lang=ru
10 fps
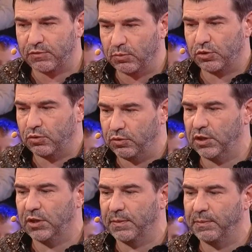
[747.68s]
в том, что у
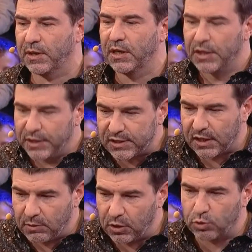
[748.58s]
них, например, не
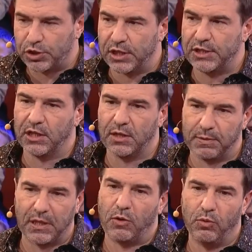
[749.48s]
самая лучшая оценка
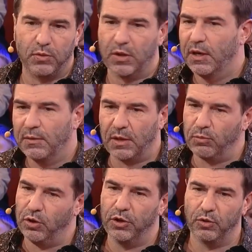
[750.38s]
по такому
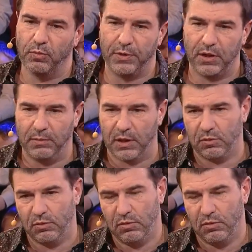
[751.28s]
тому или иному предмету.